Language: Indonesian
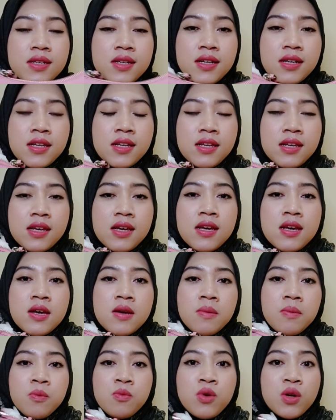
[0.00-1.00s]
ini
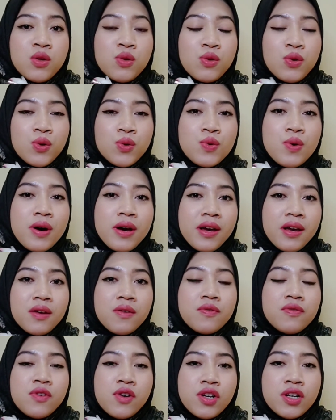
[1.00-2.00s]
muat untuk dua
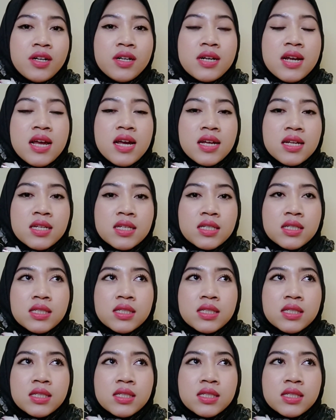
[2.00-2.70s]
handphone dan